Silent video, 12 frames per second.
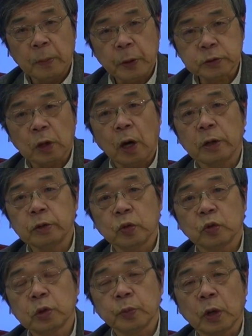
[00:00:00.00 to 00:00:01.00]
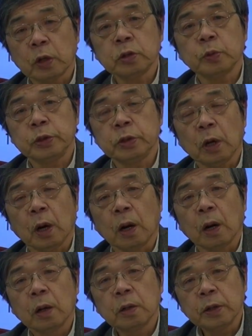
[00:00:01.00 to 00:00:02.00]
発入る方でもなんでもいいんだ
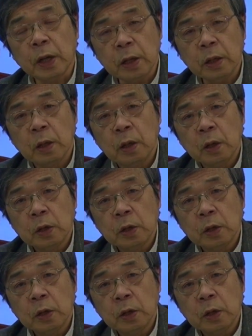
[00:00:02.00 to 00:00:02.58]
から。ね。